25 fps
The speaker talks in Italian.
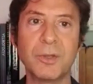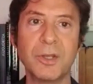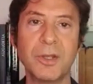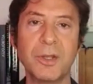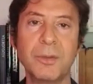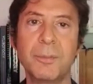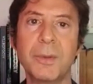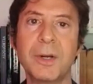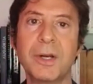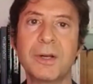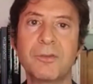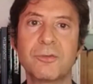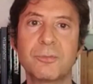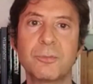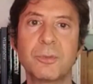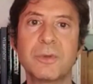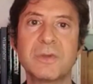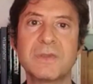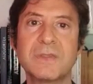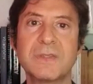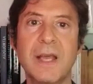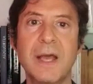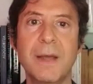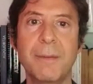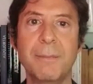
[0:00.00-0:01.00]

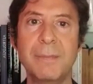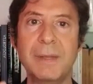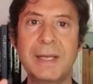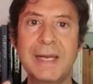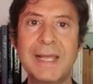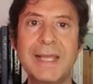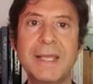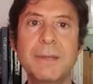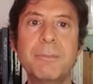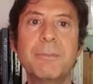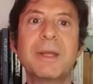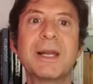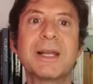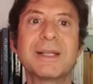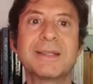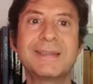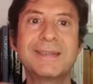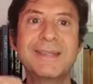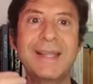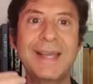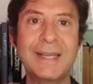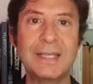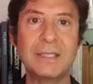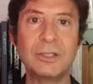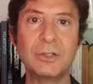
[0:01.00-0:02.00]
iperresponsabile,
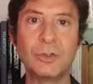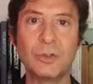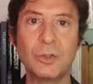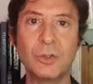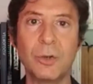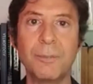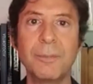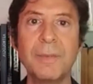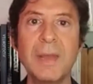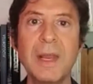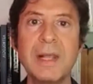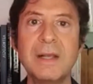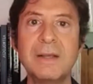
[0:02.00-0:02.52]
iperattento.